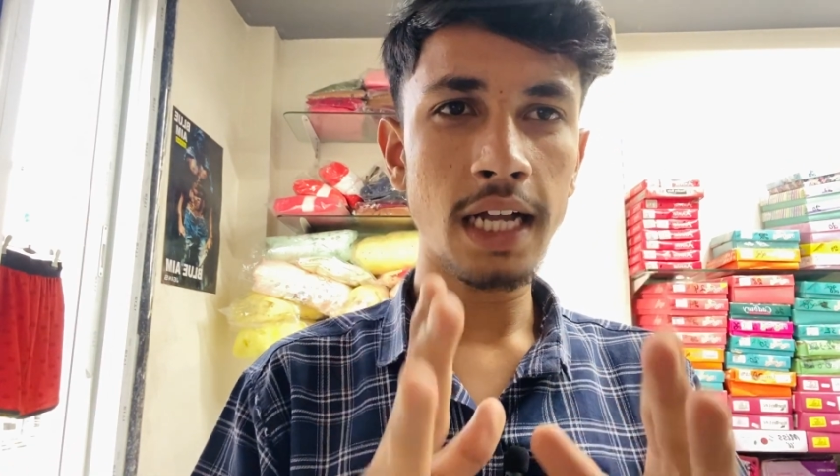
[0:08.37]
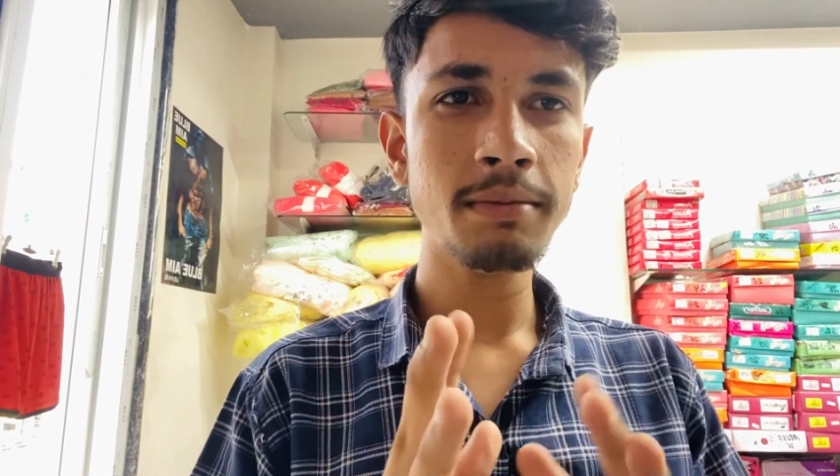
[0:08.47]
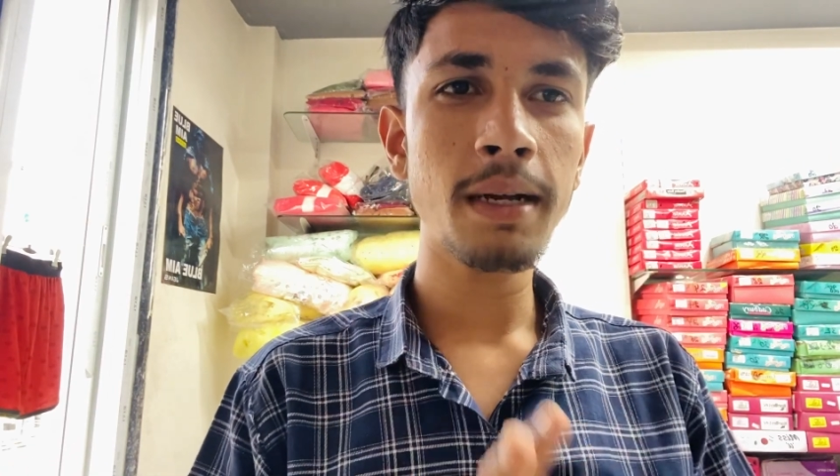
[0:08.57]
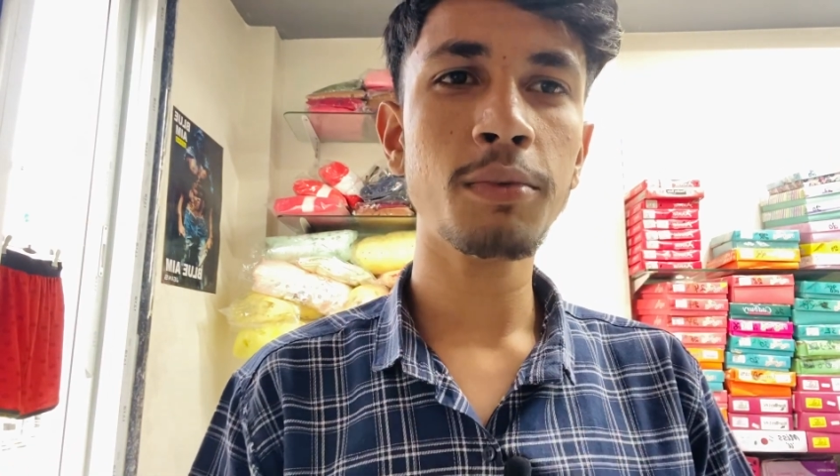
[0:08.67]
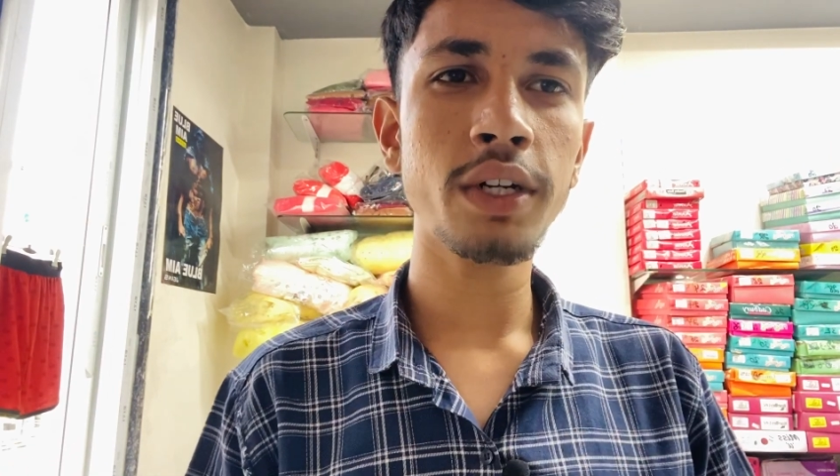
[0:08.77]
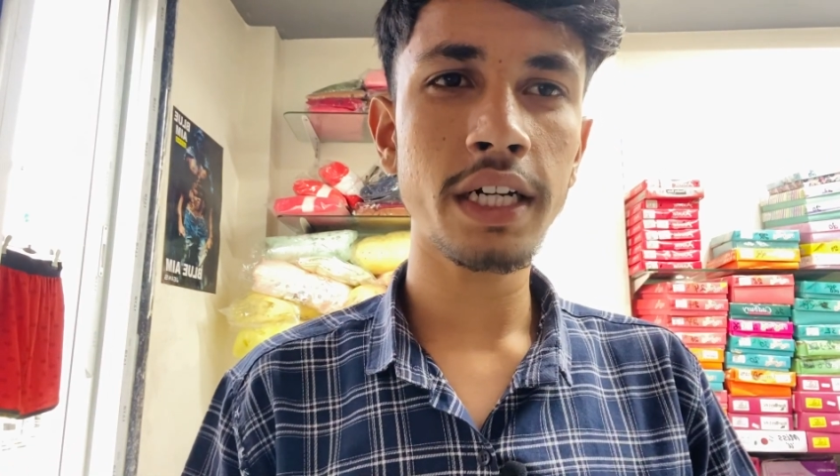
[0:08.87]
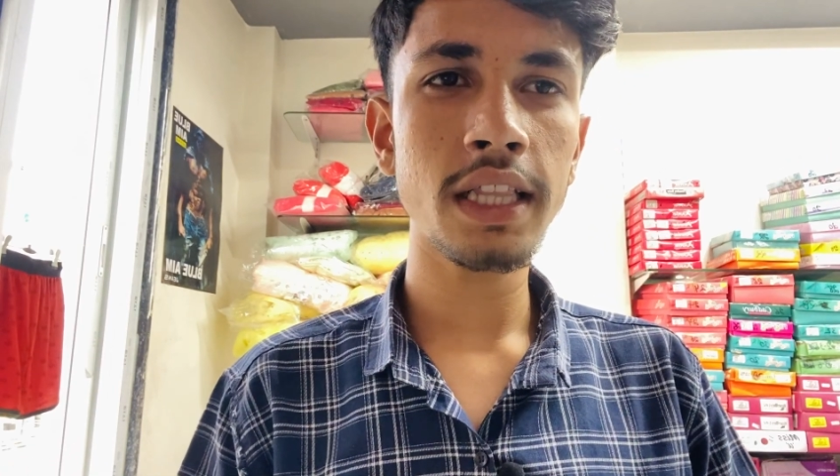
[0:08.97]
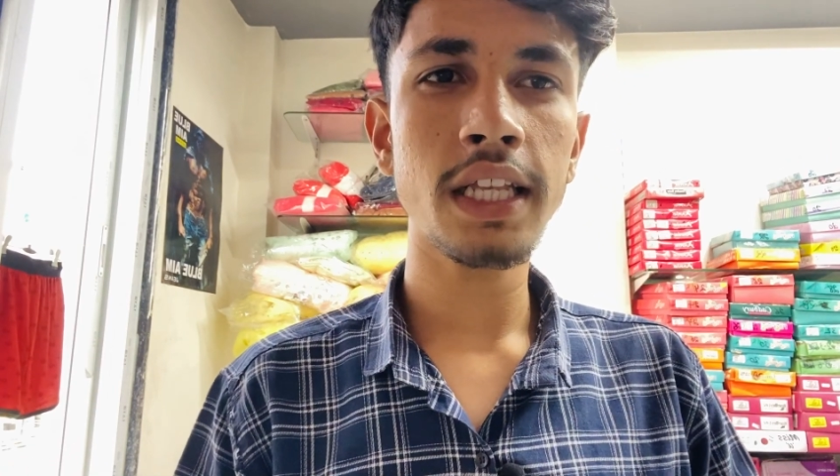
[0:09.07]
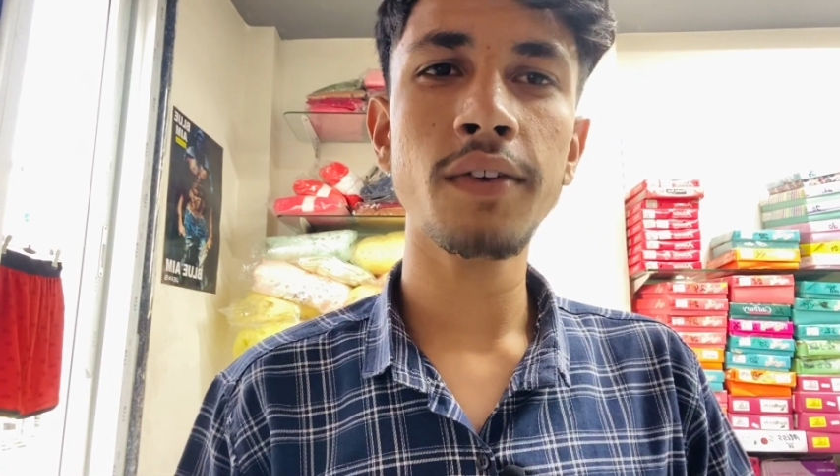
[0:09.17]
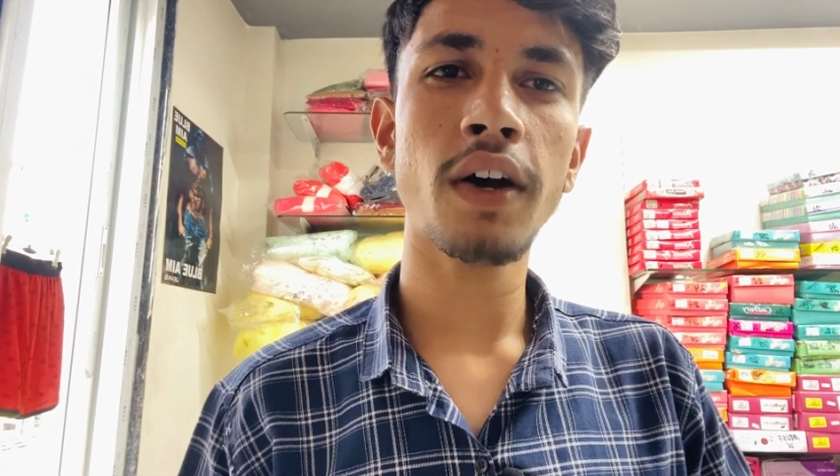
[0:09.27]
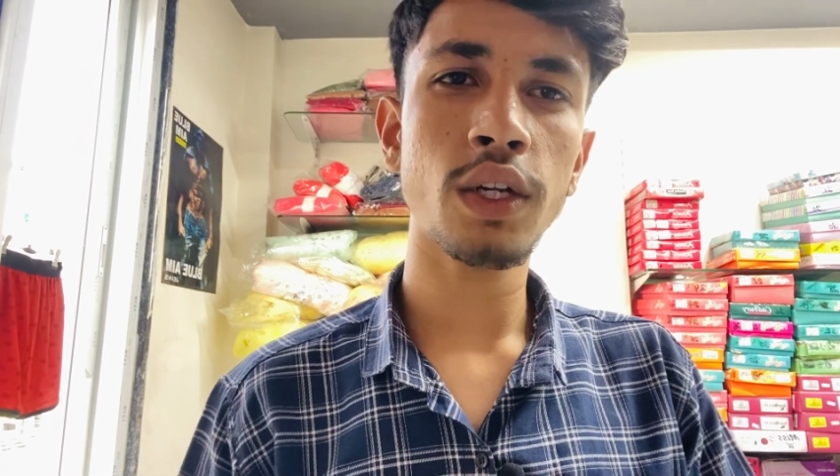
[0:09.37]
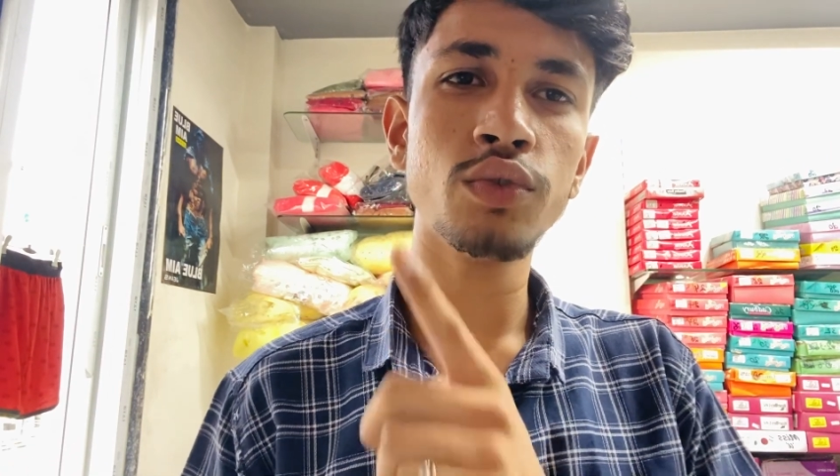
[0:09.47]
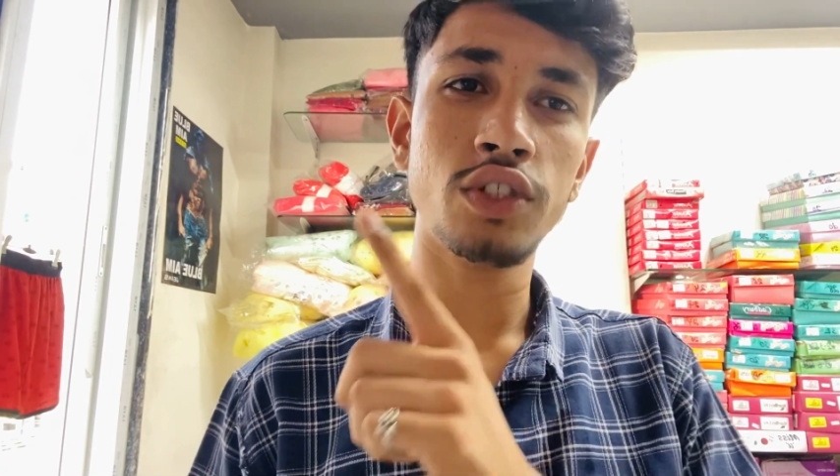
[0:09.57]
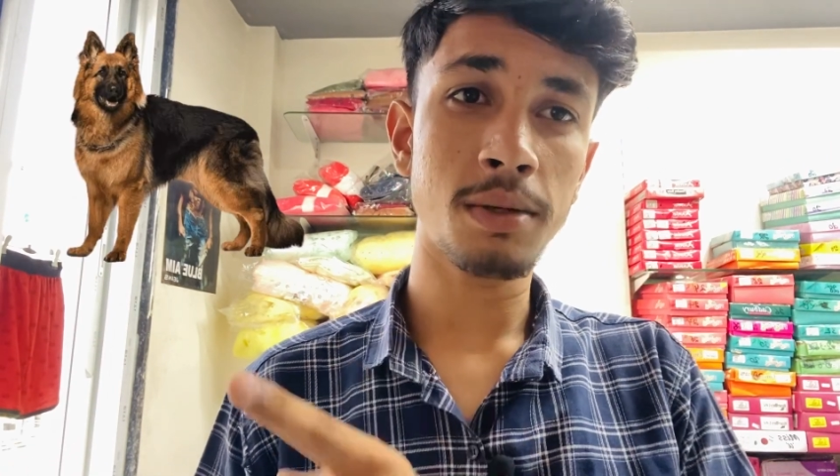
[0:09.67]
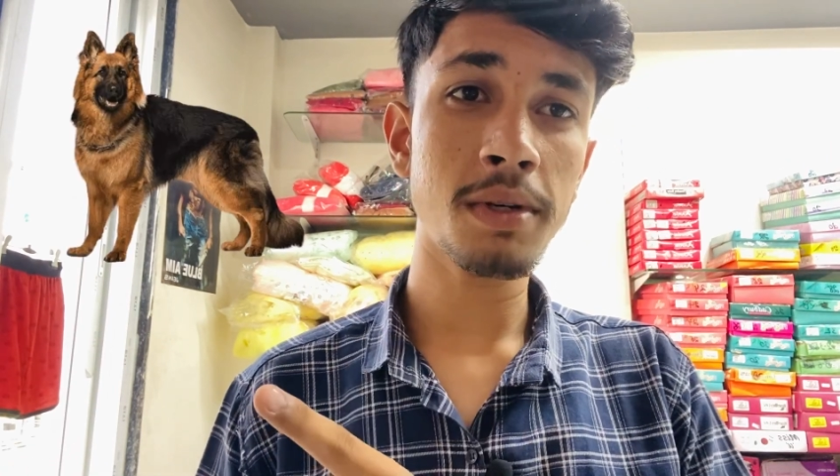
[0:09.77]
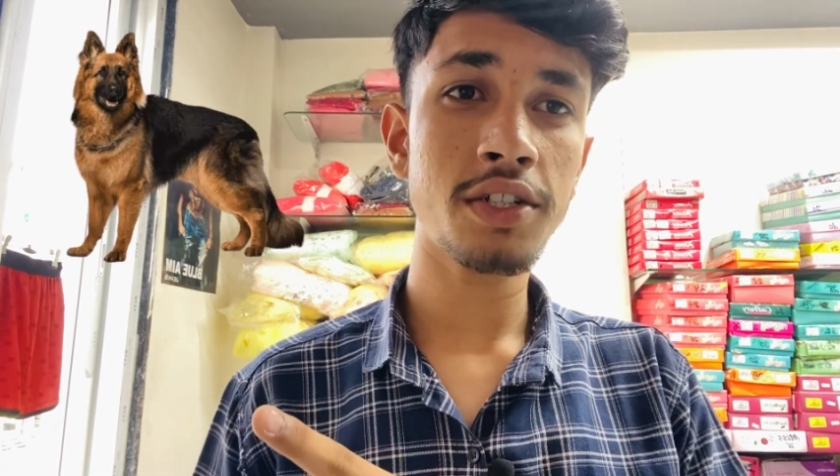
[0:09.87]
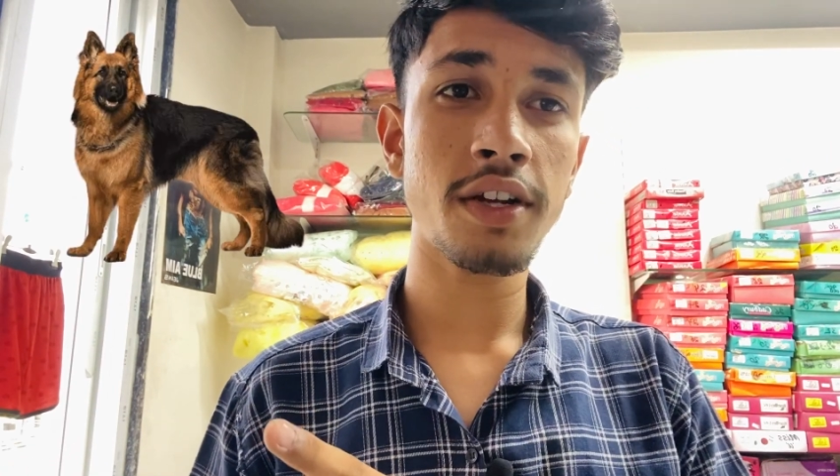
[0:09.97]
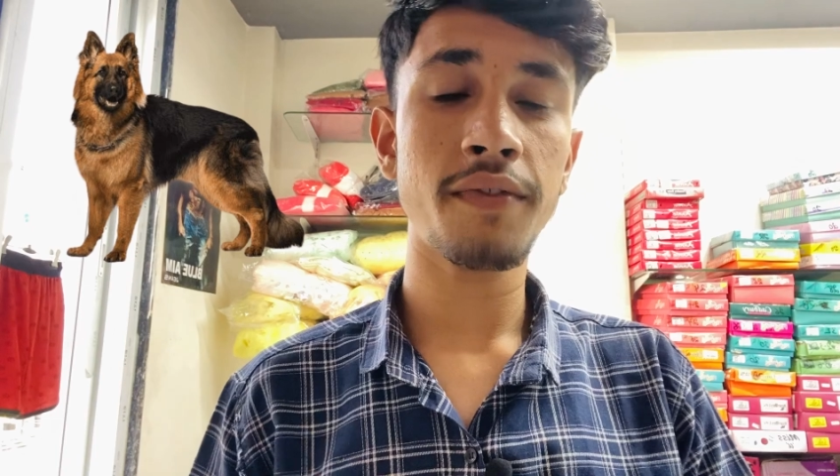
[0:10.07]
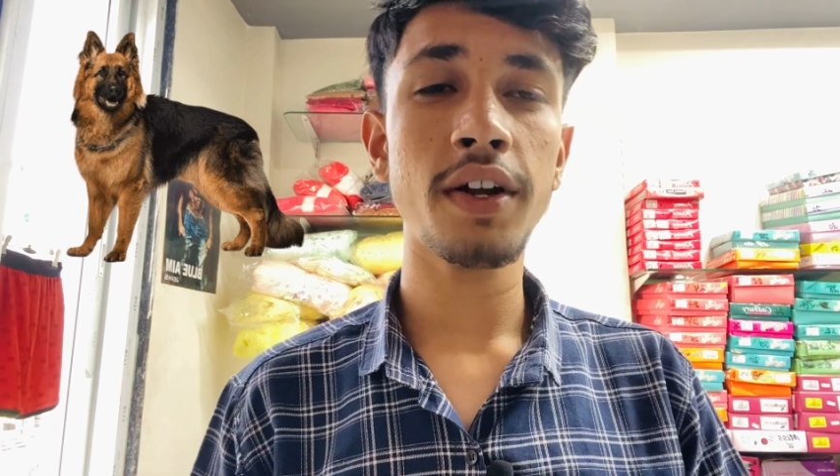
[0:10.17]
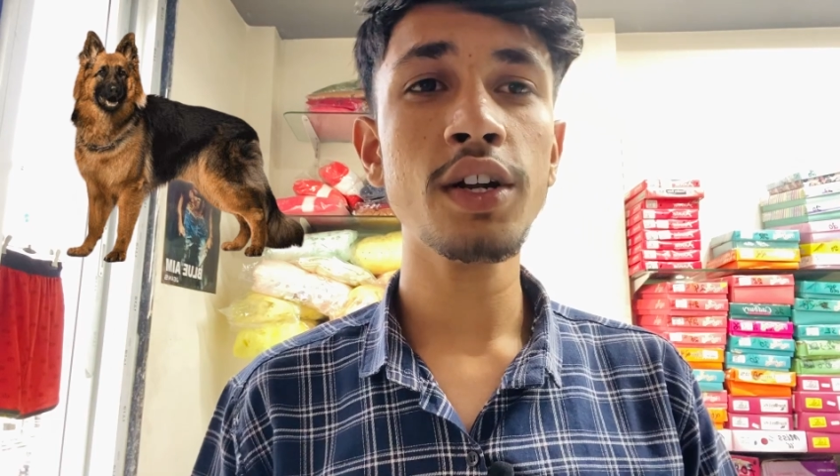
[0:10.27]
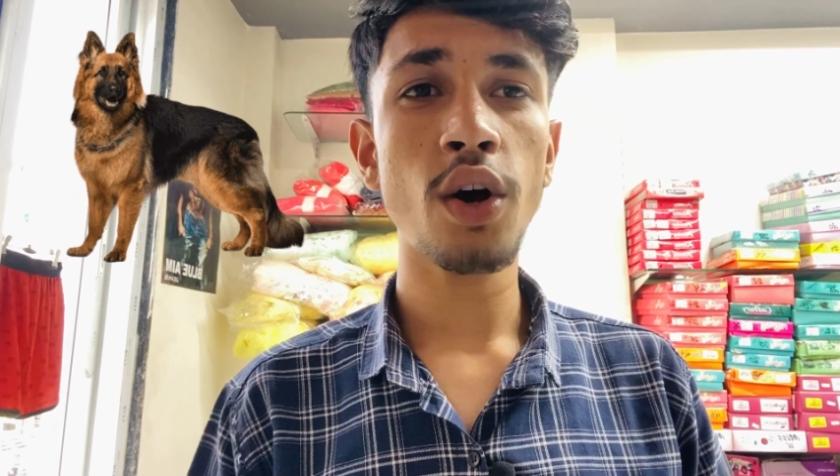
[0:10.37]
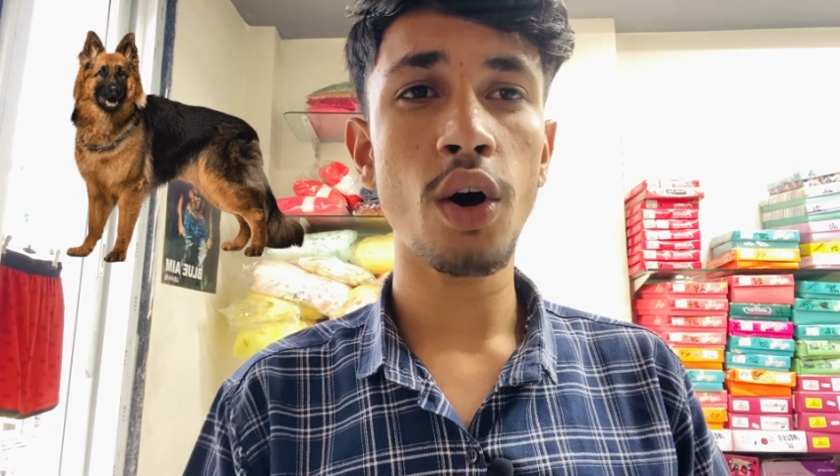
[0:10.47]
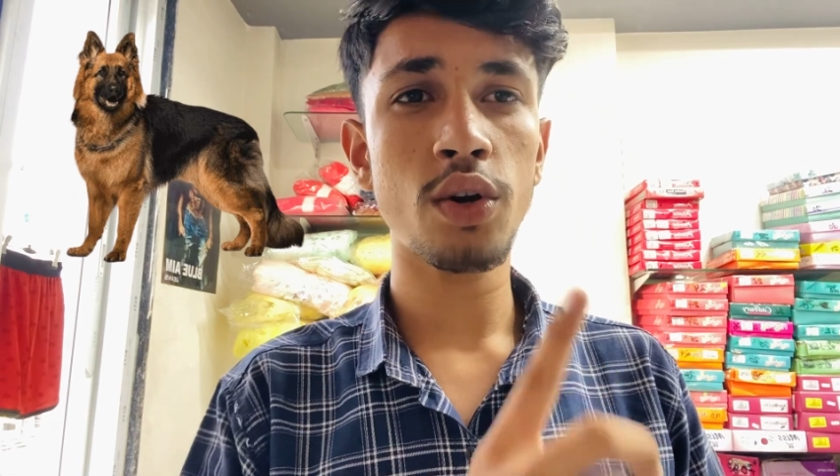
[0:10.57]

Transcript: आज मैं आपको डिटेल देने वाला हूँ जर्मन शेफर्ड